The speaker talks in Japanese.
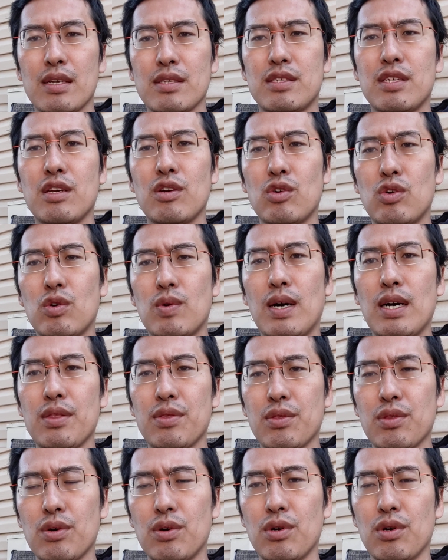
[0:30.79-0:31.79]
JO1
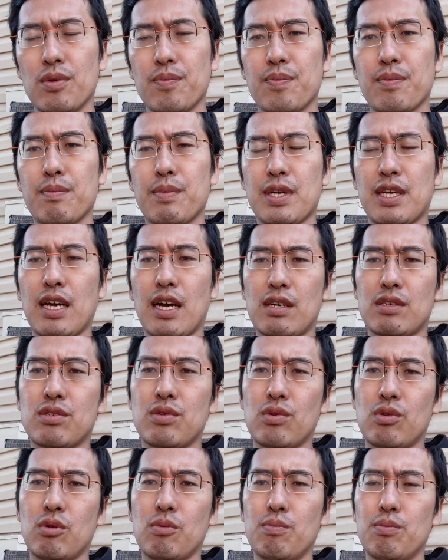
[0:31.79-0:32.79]
の、まあ、客
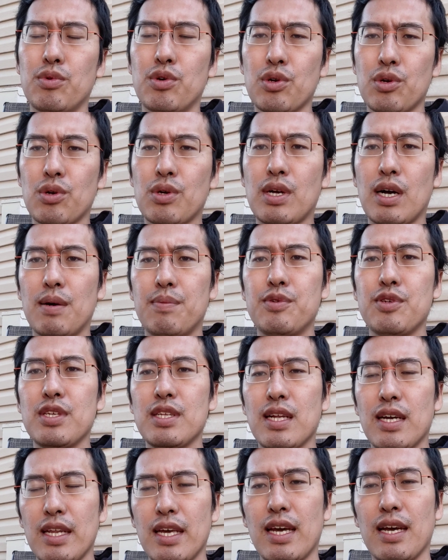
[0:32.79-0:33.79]
層ともろかぶ
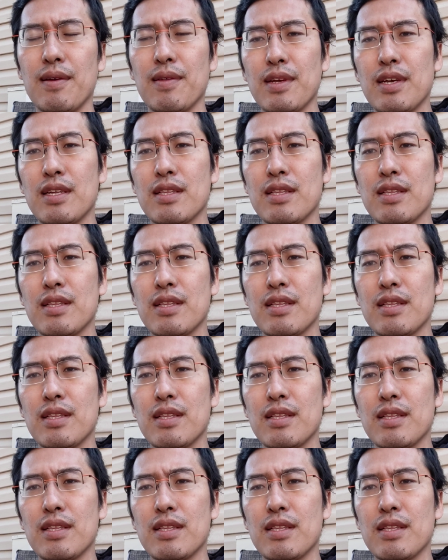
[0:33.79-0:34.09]
りなね